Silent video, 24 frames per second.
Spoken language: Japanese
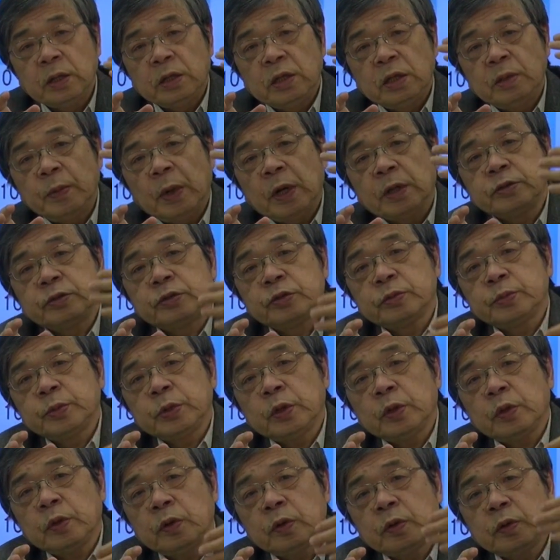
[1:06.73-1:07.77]
今、寿
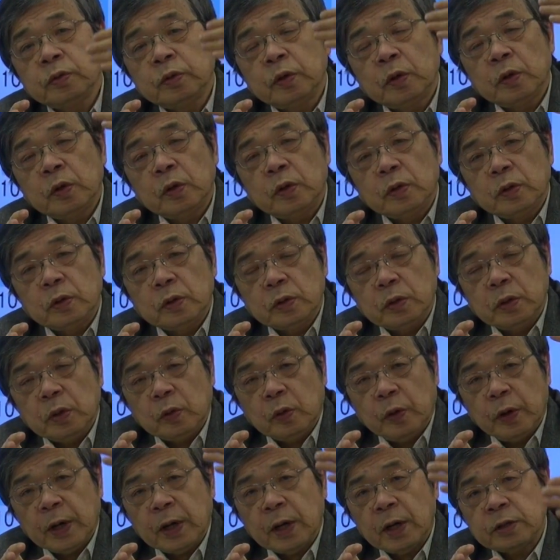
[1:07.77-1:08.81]
命の、
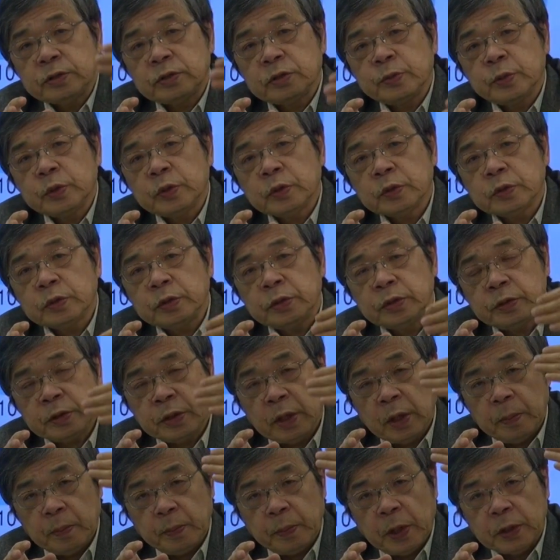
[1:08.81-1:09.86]
これから自分の来る
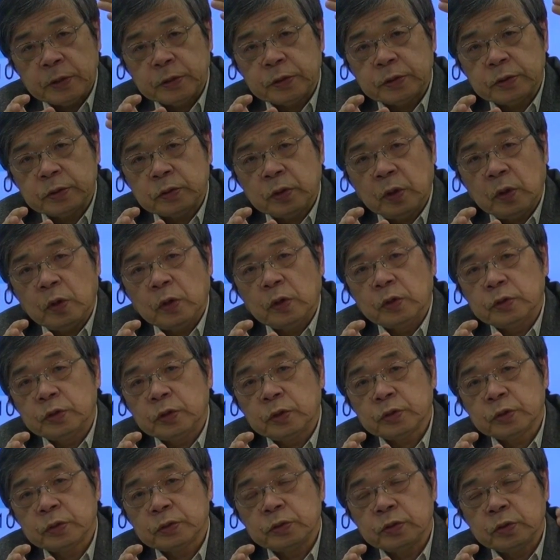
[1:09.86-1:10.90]
原発を
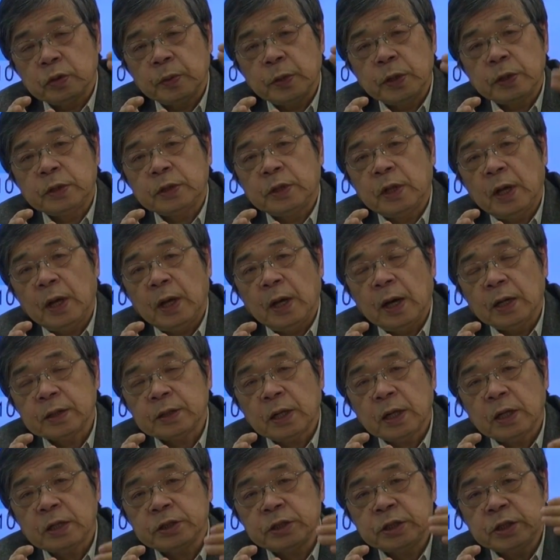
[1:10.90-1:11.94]
徐々に止めて、
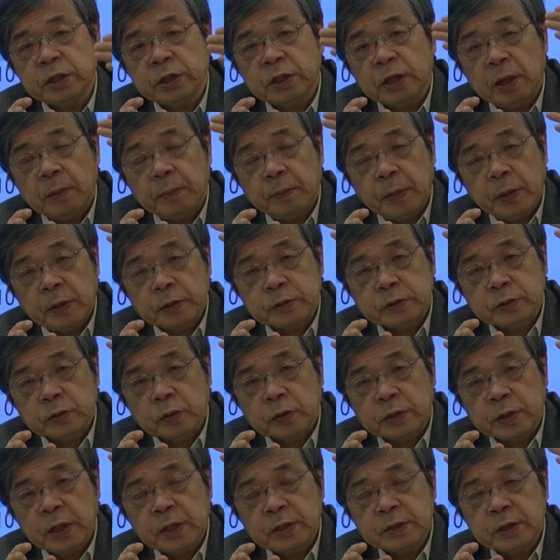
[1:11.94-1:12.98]
新しい原発
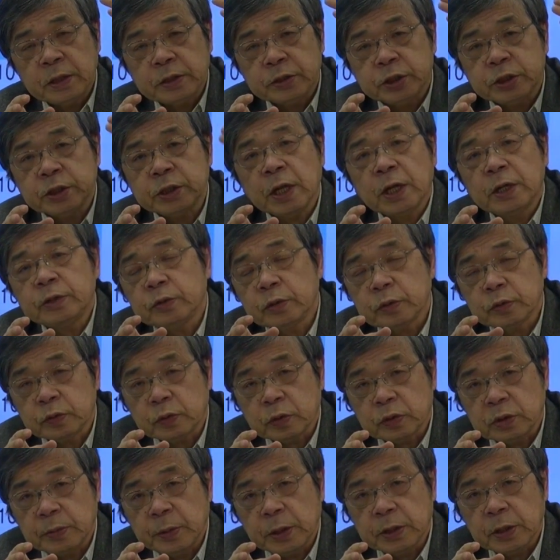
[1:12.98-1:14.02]
を建設しないというこ
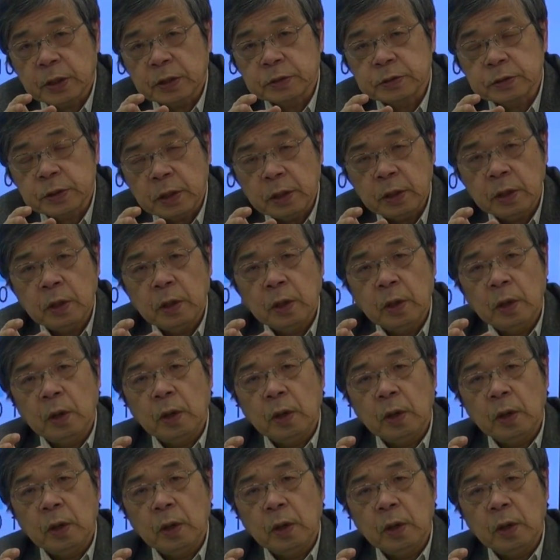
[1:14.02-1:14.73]
とを決めたんですね。